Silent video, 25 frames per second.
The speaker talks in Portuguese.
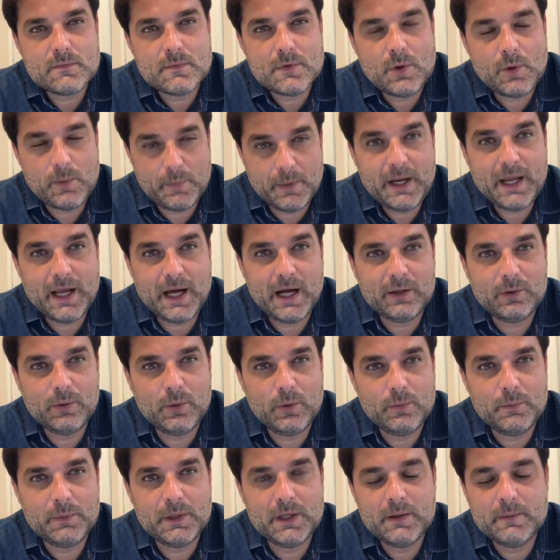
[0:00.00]
Obrigado,
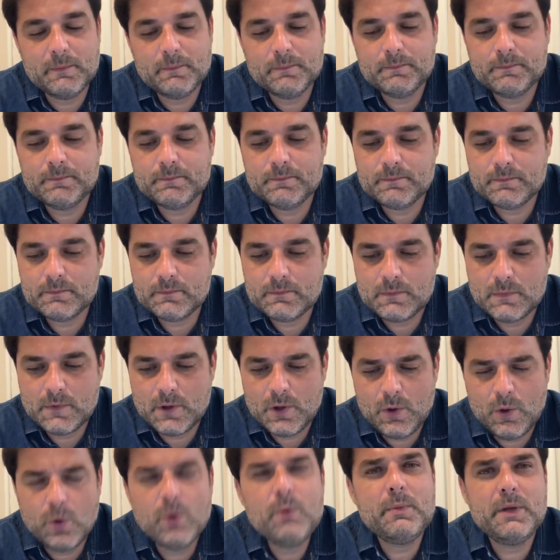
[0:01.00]
Rumi.
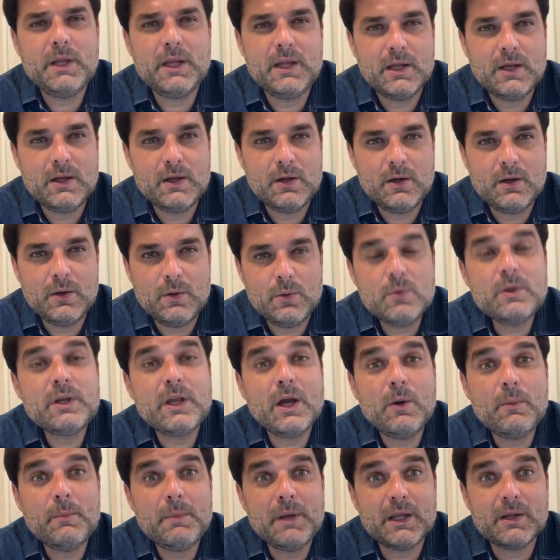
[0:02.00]
Rumi, o que é
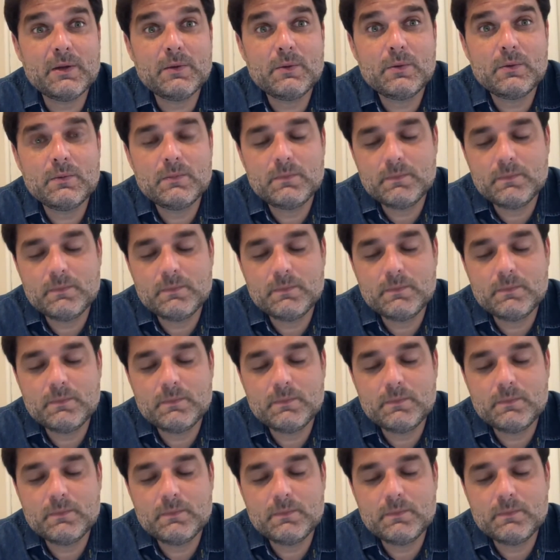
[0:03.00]
o medo?